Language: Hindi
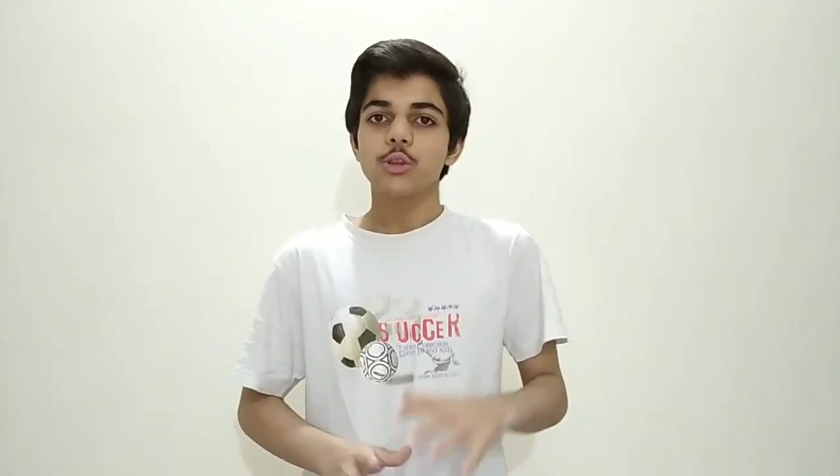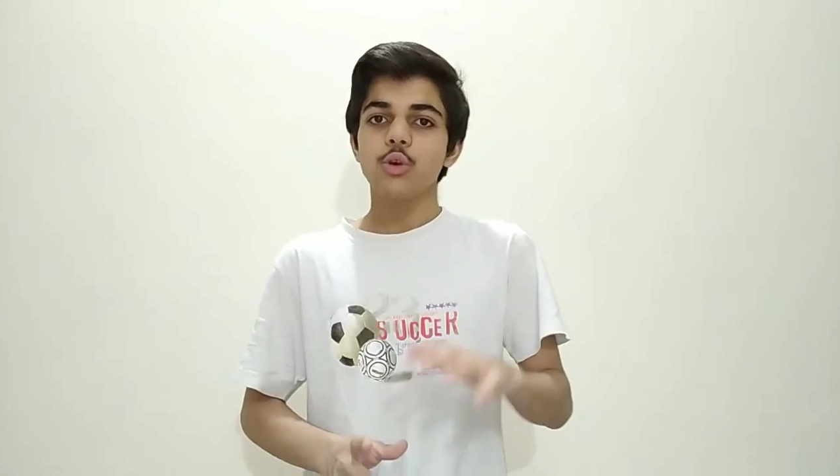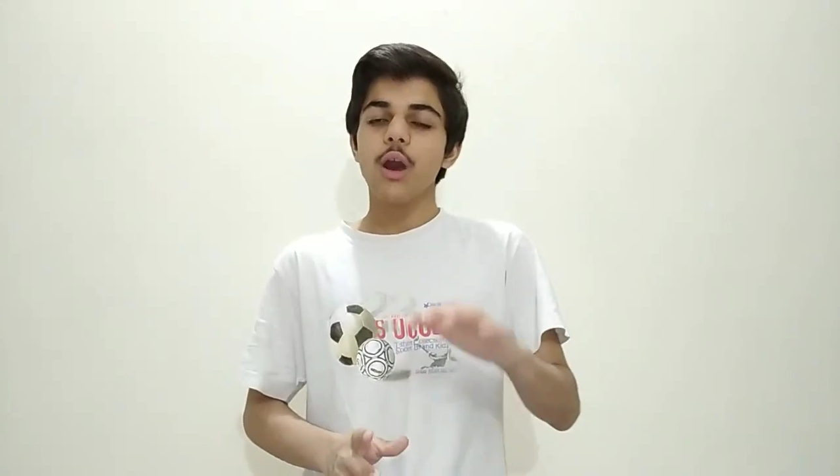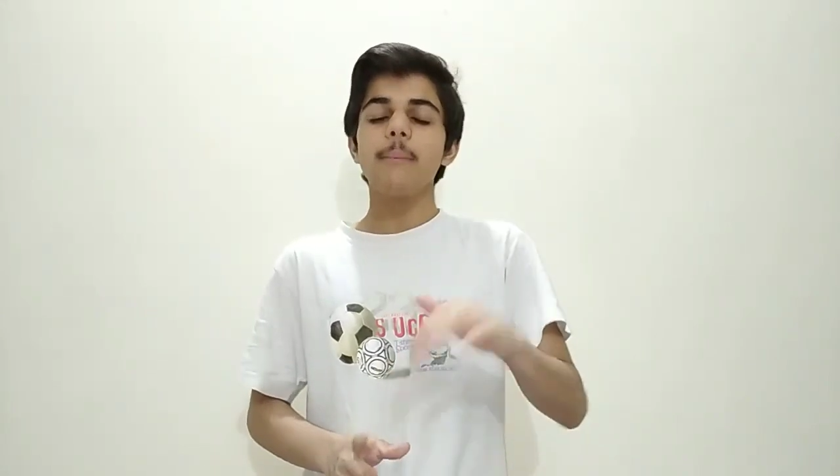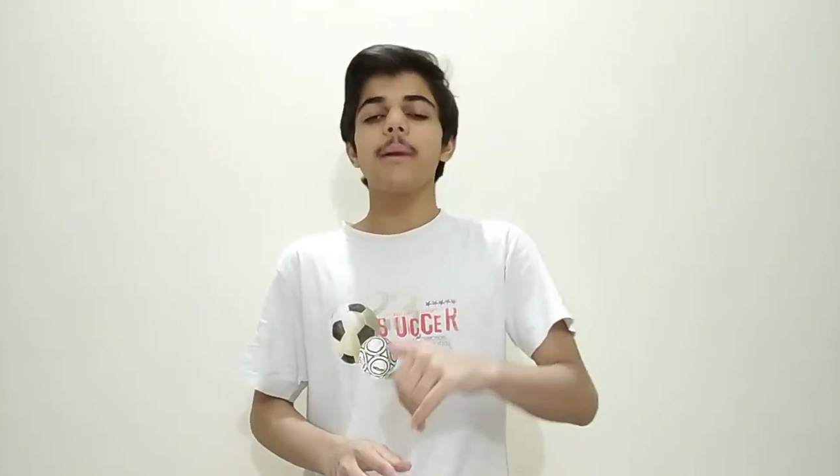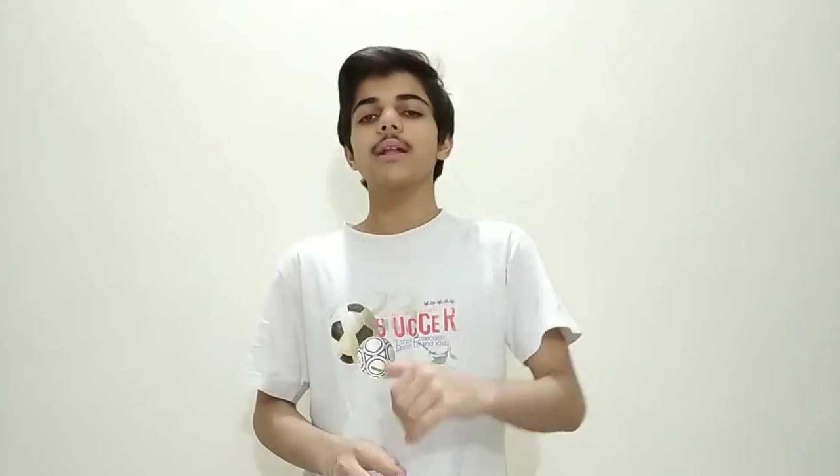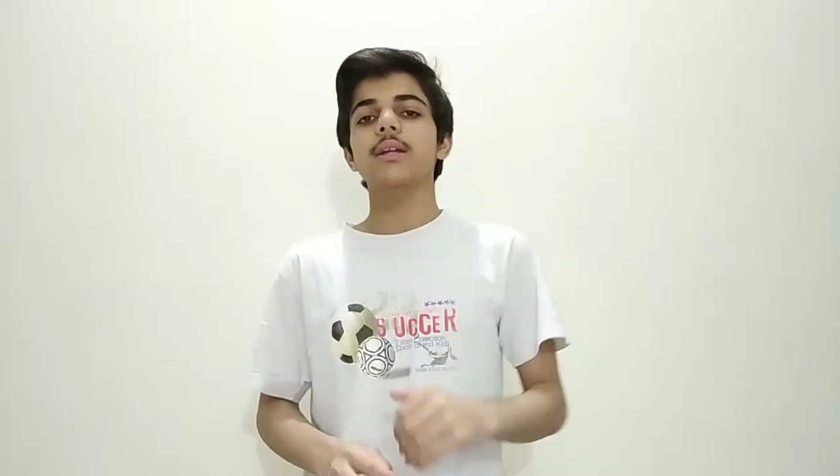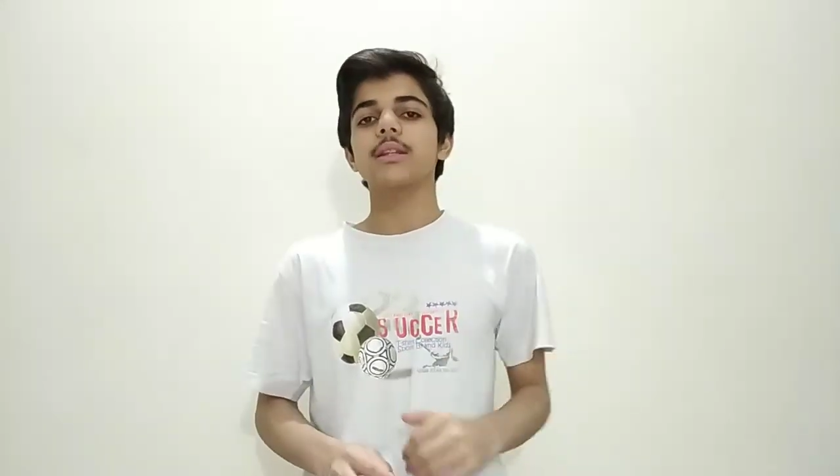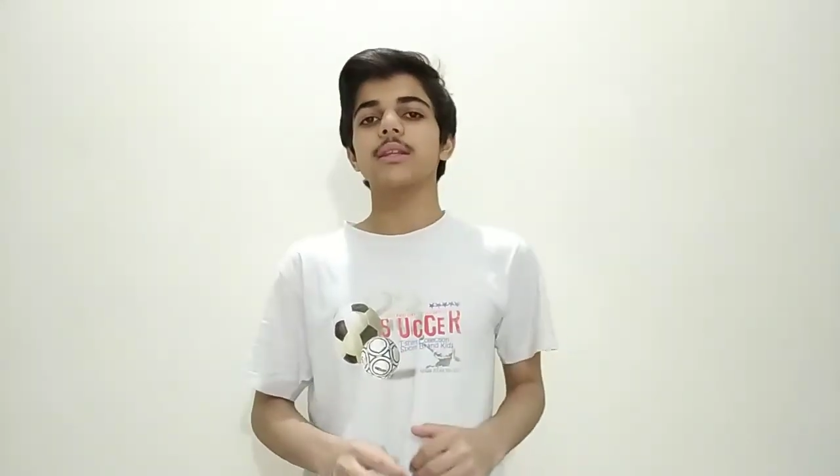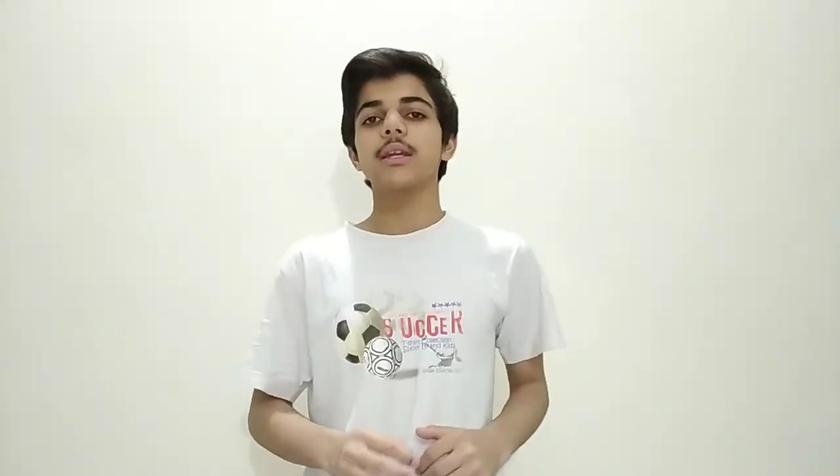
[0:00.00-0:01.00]
तो अब बात
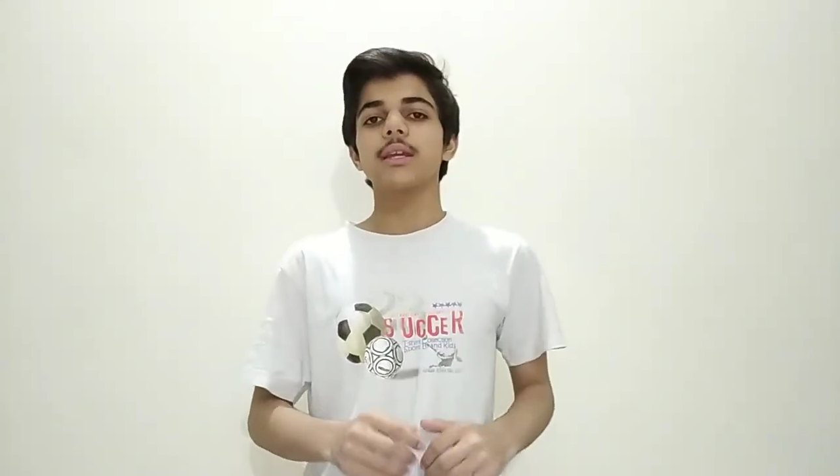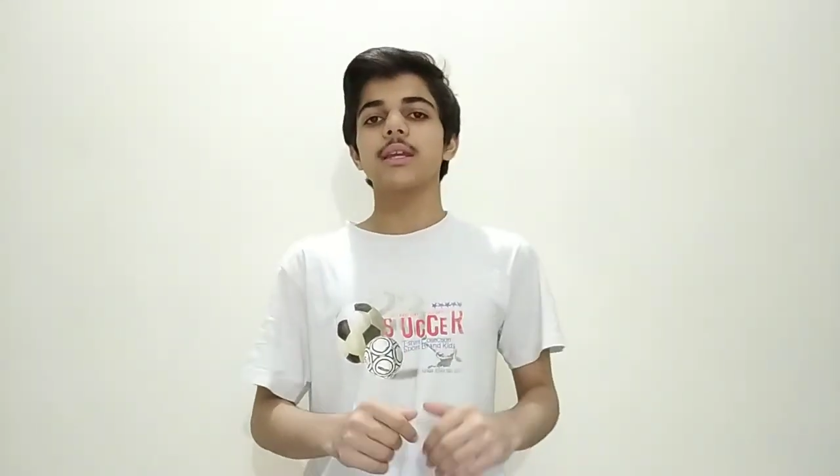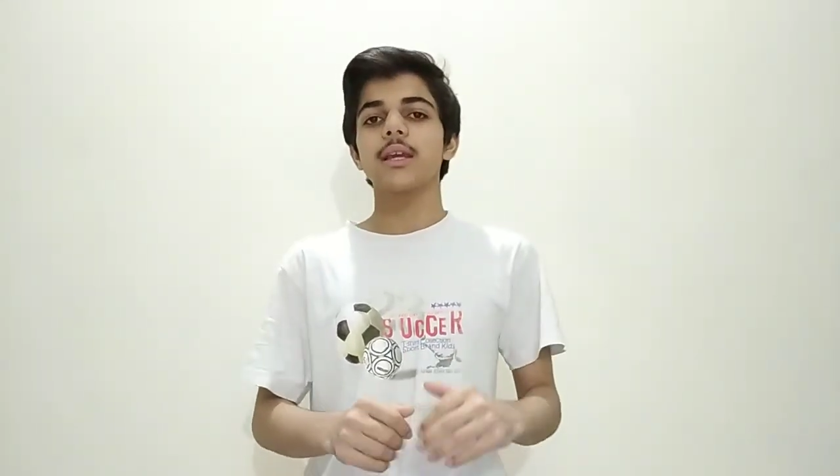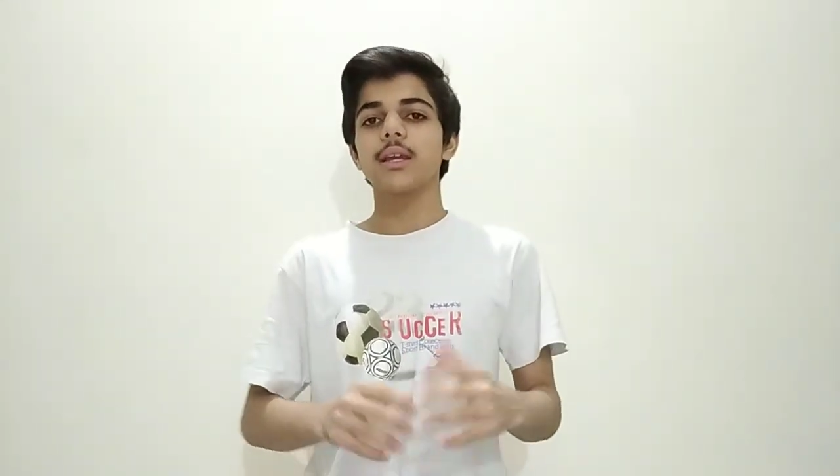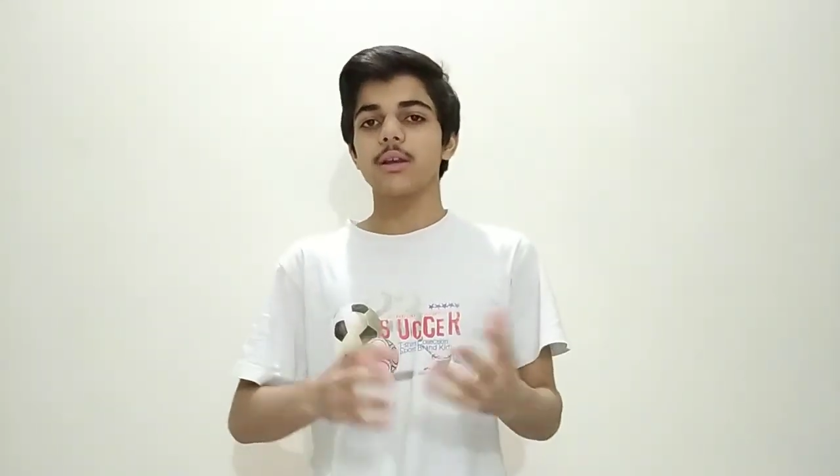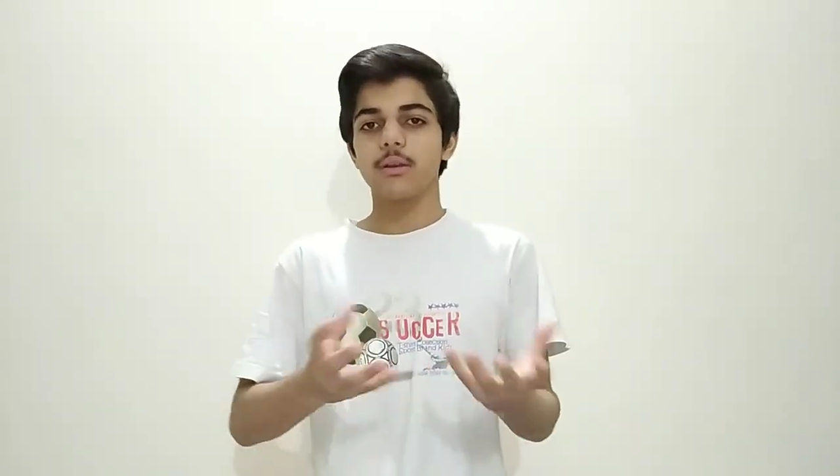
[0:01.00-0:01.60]
करते हैं कि ये